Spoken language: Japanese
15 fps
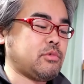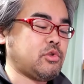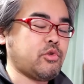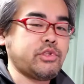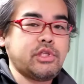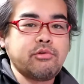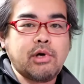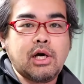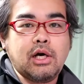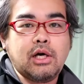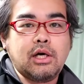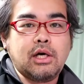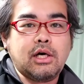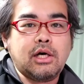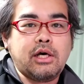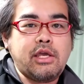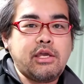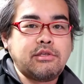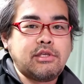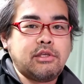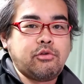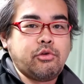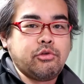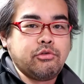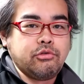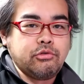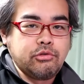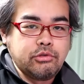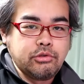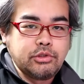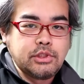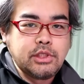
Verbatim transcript: 分の2は平成という